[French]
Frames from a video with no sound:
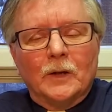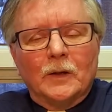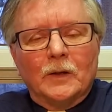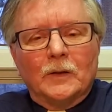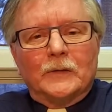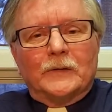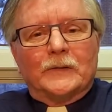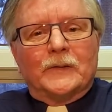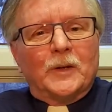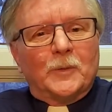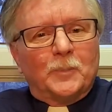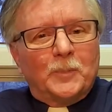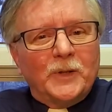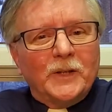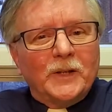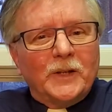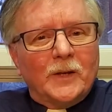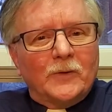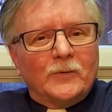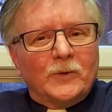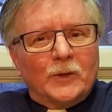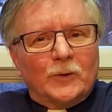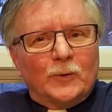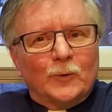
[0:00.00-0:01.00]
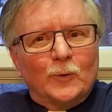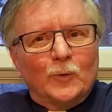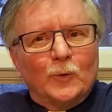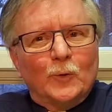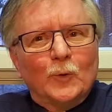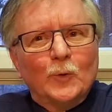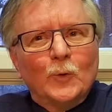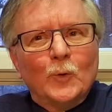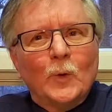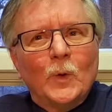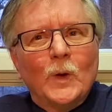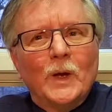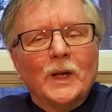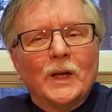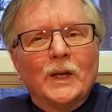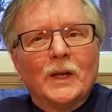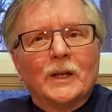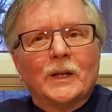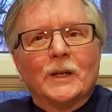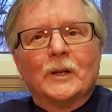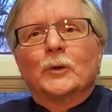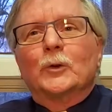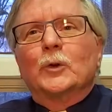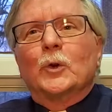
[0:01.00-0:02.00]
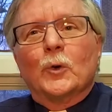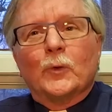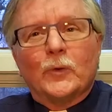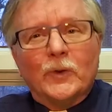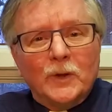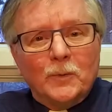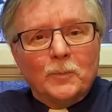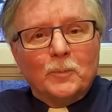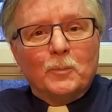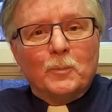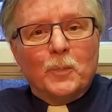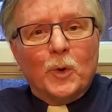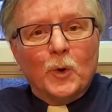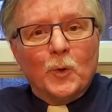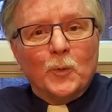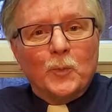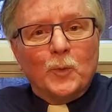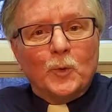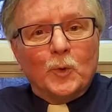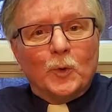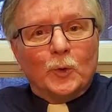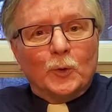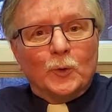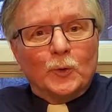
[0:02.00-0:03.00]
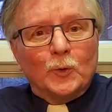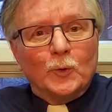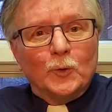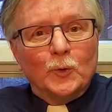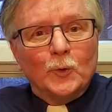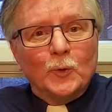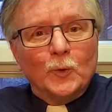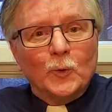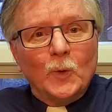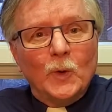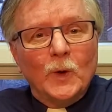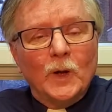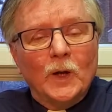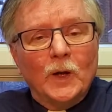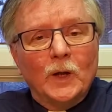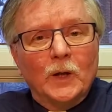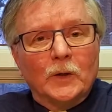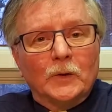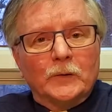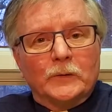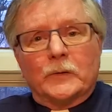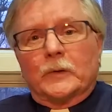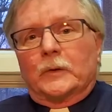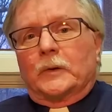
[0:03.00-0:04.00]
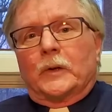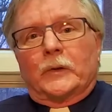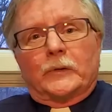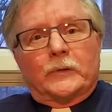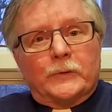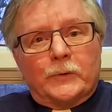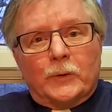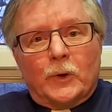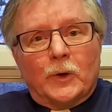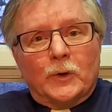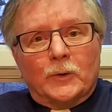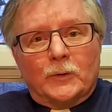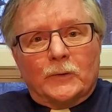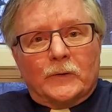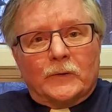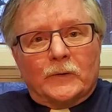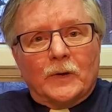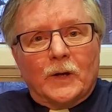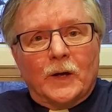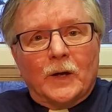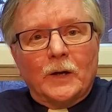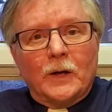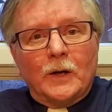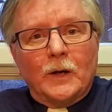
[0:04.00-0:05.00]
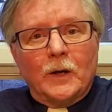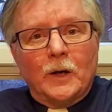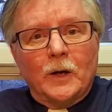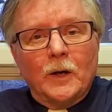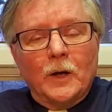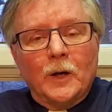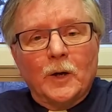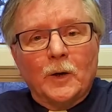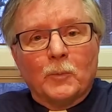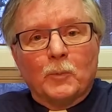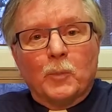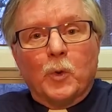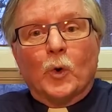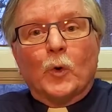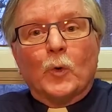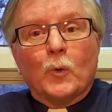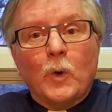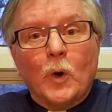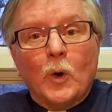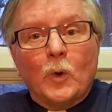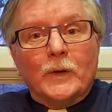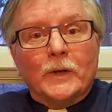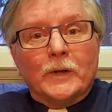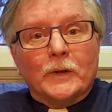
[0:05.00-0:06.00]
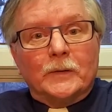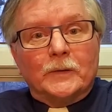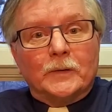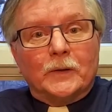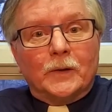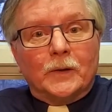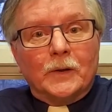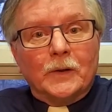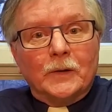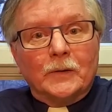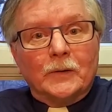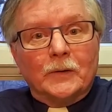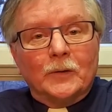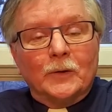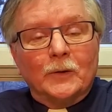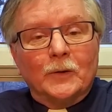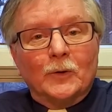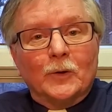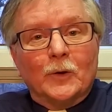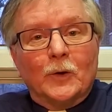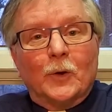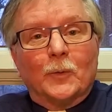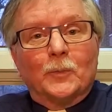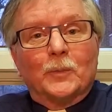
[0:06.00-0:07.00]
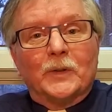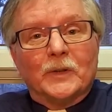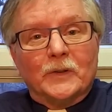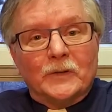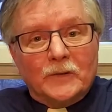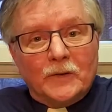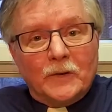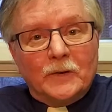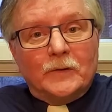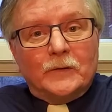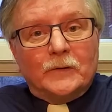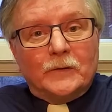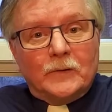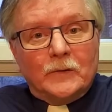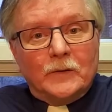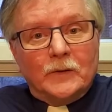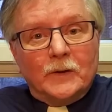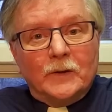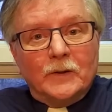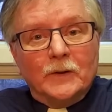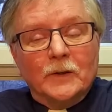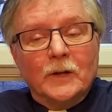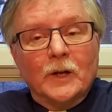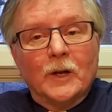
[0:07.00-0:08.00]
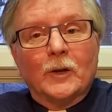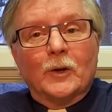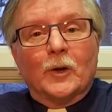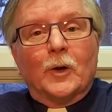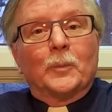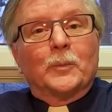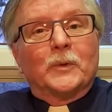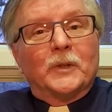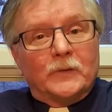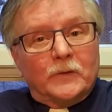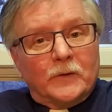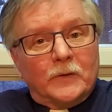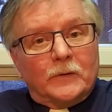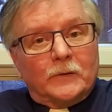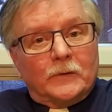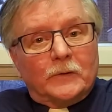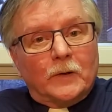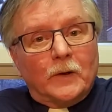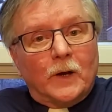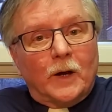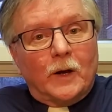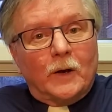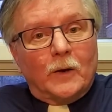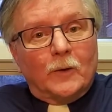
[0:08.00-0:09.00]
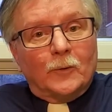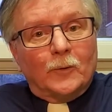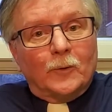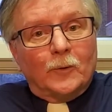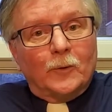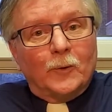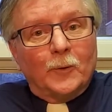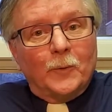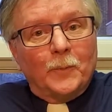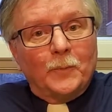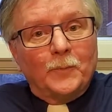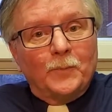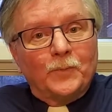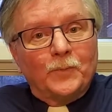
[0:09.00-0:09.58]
ils s'impliquent avec nous, ils deviennent bons pour nous, c'est extraordinaire. Pourquoi on les traite comme des exilés, comme des esclaves?